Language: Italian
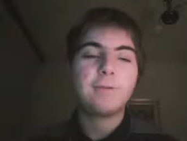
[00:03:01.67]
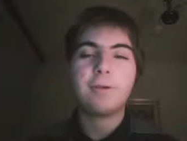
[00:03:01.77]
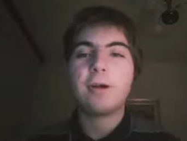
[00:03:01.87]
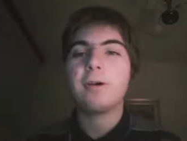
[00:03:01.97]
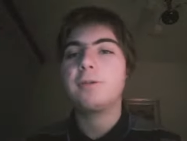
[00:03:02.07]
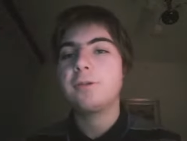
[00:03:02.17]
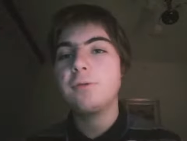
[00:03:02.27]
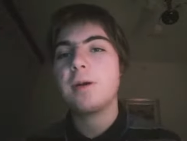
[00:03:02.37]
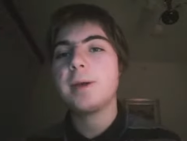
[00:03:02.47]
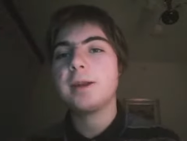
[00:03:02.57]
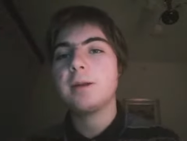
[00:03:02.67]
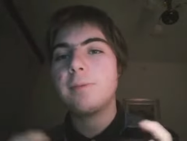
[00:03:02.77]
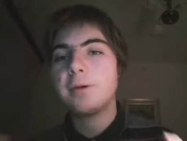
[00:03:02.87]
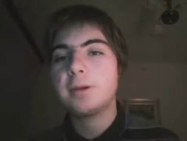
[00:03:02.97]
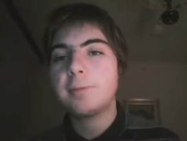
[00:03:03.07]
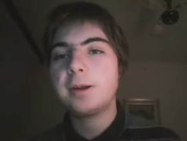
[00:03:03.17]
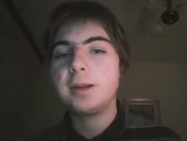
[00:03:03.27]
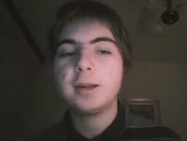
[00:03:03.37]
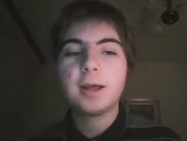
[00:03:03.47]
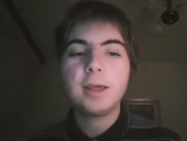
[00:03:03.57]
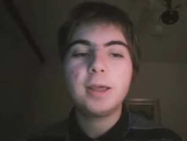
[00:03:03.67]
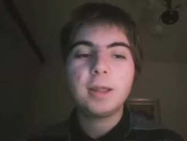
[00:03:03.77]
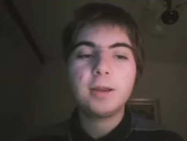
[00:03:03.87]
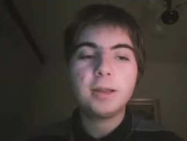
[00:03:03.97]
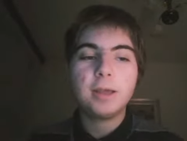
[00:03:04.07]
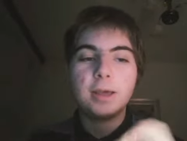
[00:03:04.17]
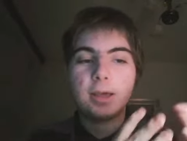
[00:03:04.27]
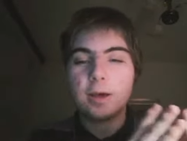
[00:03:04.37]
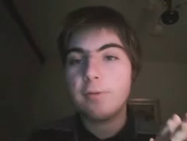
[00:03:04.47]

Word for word: che farò sicuramente il post partita di eh,